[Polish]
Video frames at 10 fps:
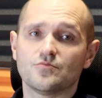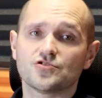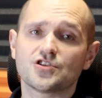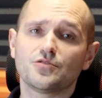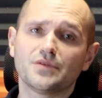
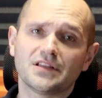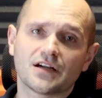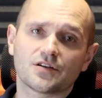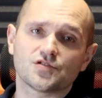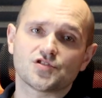Można ją
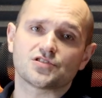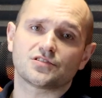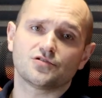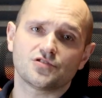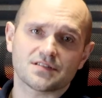jednak
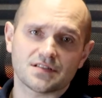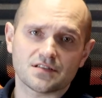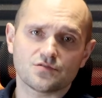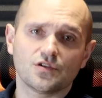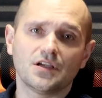rozszerzyć do
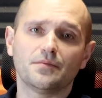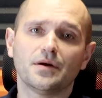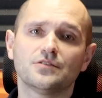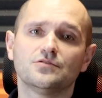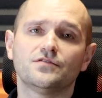16
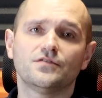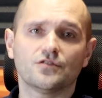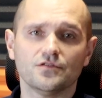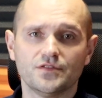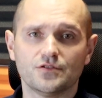GB
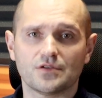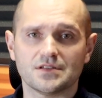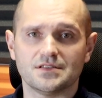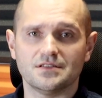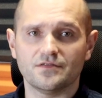w
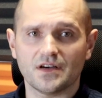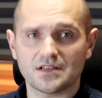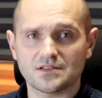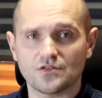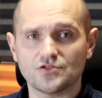konfiguracji
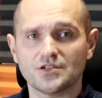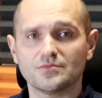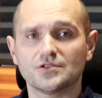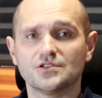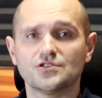
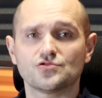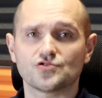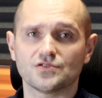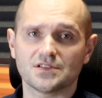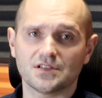2x8, gdyż
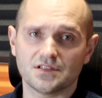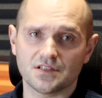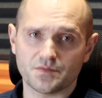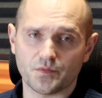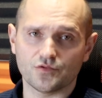urządzenie
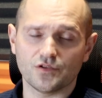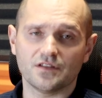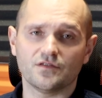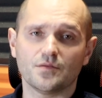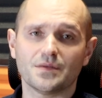
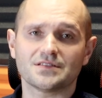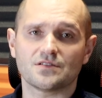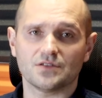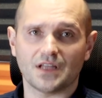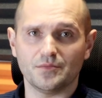dysponuje dwoma
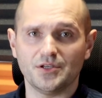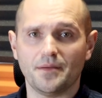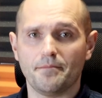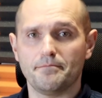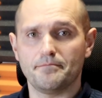
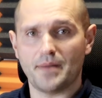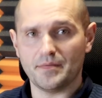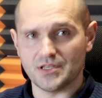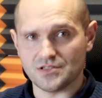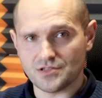slotami
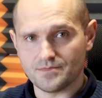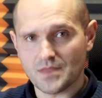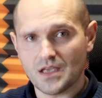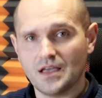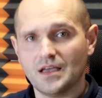pamięci.
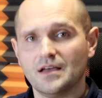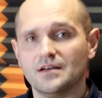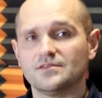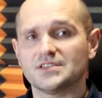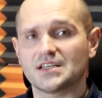
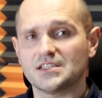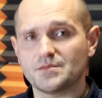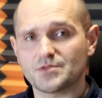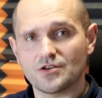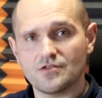W
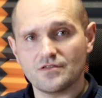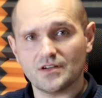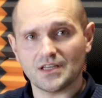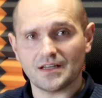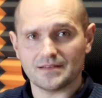zakresie
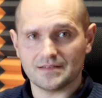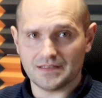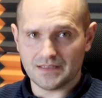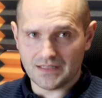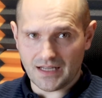przechowywania
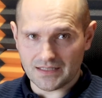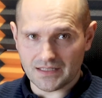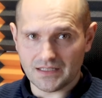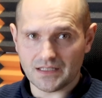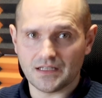
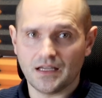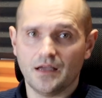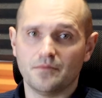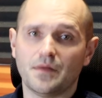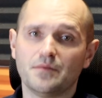danych
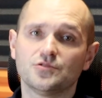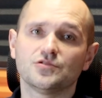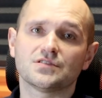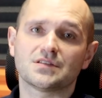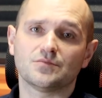mamy
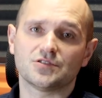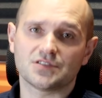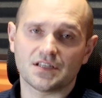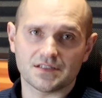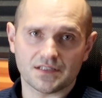tu dostępne
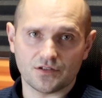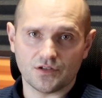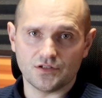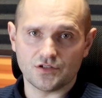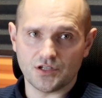4
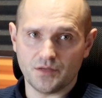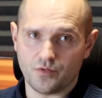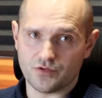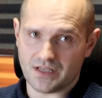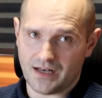zatoki
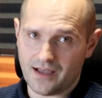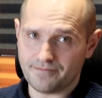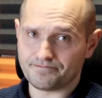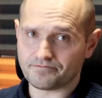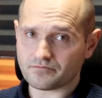3,5 cala.